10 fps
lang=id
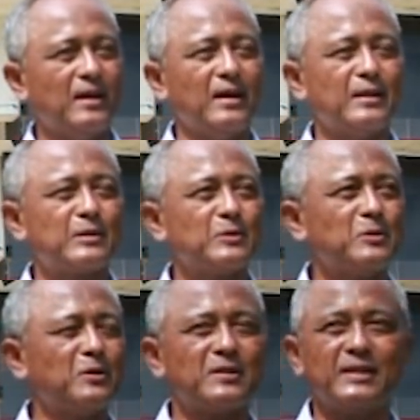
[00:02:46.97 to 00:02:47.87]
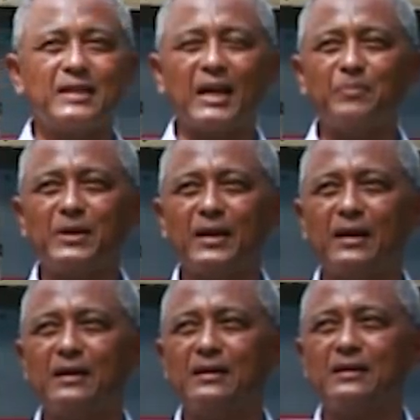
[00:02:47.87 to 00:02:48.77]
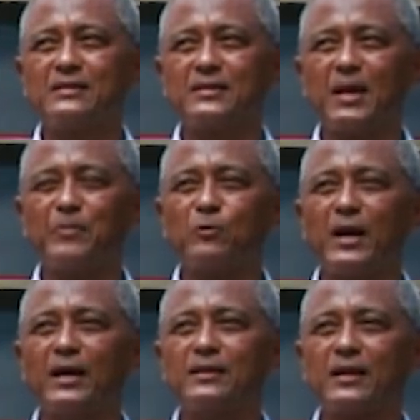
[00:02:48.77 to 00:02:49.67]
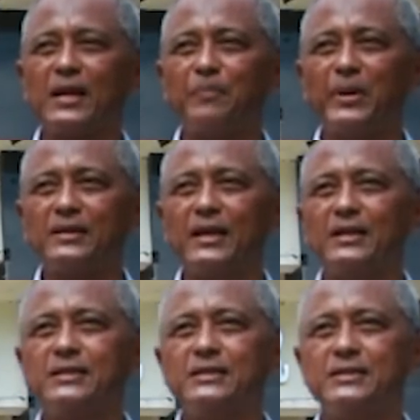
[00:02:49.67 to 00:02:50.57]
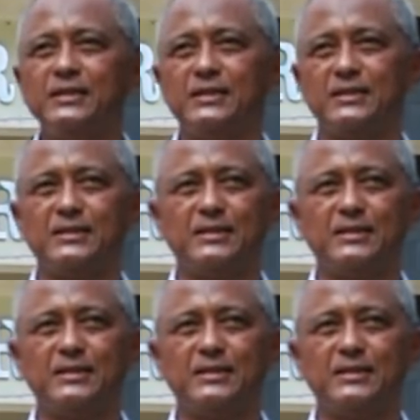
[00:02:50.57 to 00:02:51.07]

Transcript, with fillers: eh, itu di dalamnya setiap ruangan terdapat LCD